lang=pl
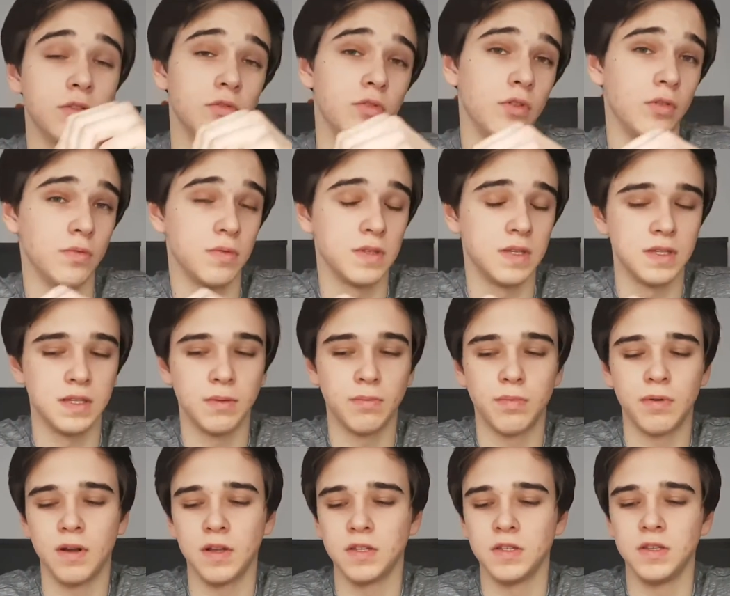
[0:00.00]
którą chcę
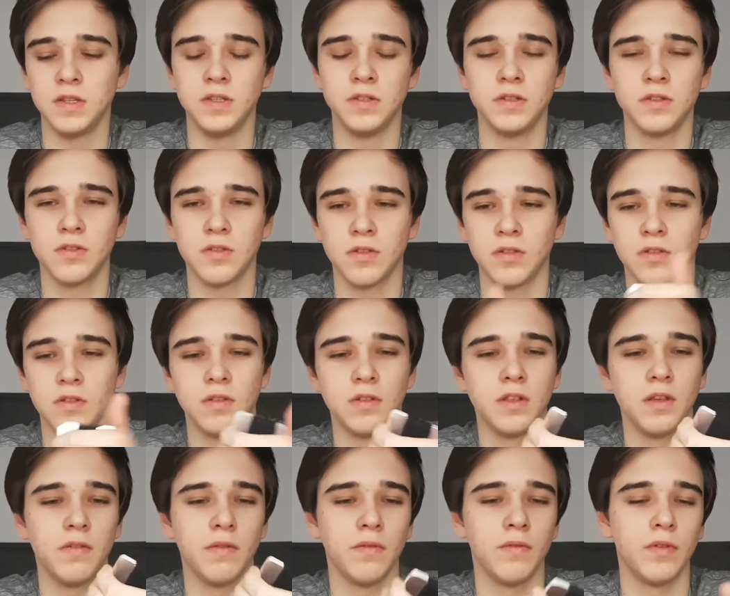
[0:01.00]
zapłacić, czy
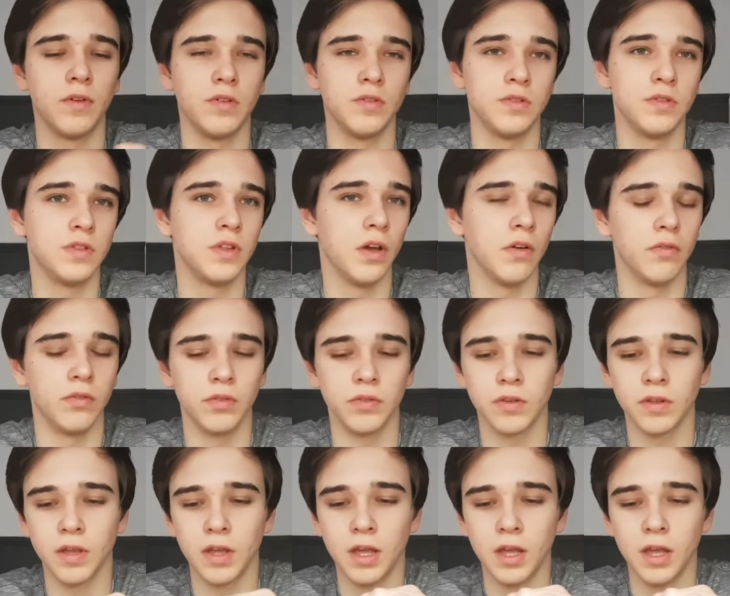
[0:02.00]
nie wiem, wyjąć dowód.